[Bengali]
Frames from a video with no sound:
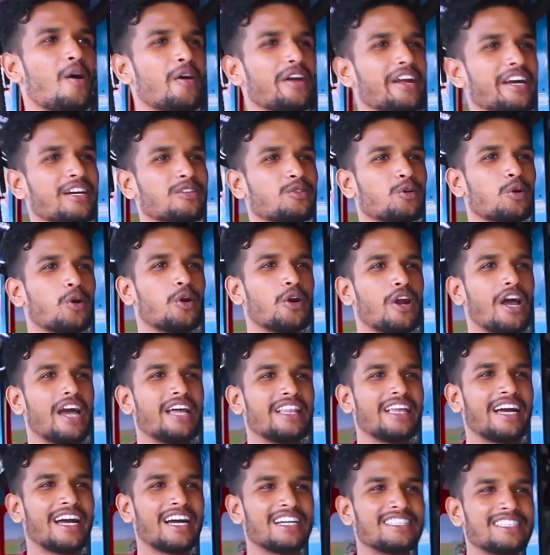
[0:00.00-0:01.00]
অনেক
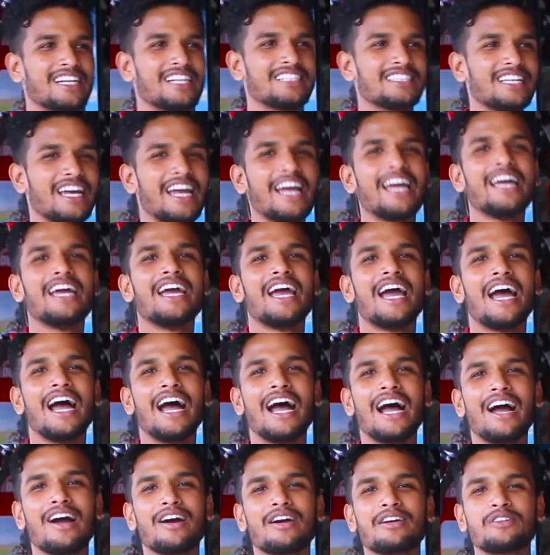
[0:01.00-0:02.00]
তুলনায় দেখা যায় যে
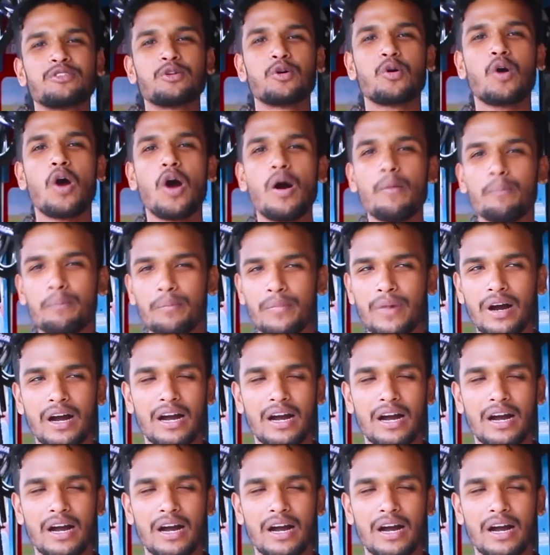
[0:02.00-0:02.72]
একটু কম